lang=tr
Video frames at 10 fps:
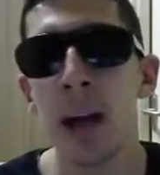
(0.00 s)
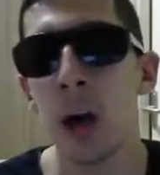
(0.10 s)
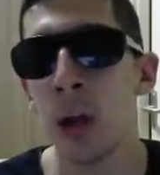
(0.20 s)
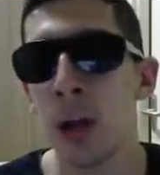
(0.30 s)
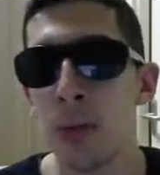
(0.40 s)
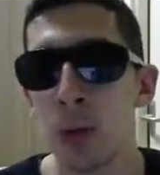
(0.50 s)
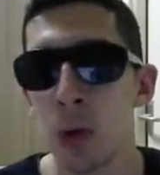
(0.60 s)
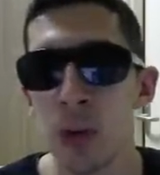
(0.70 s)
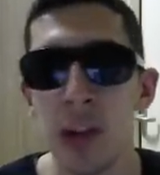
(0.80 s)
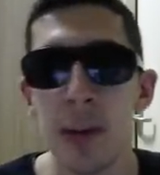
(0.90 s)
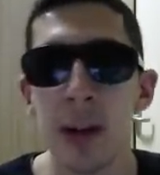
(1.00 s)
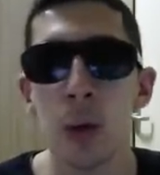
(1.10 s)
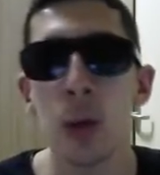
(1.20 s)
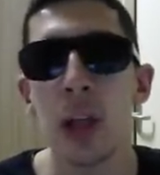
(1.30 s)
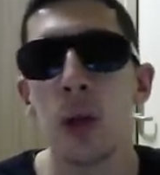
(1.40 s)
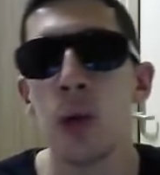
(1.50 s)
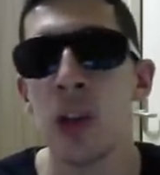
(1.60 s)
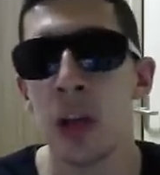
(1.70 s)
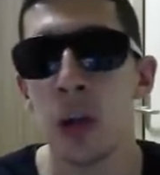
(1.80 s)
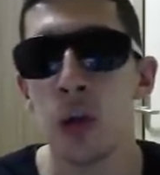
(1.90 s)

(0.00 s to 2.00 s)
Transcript: olan bir bronz adam artık o da 200'e gidiyor.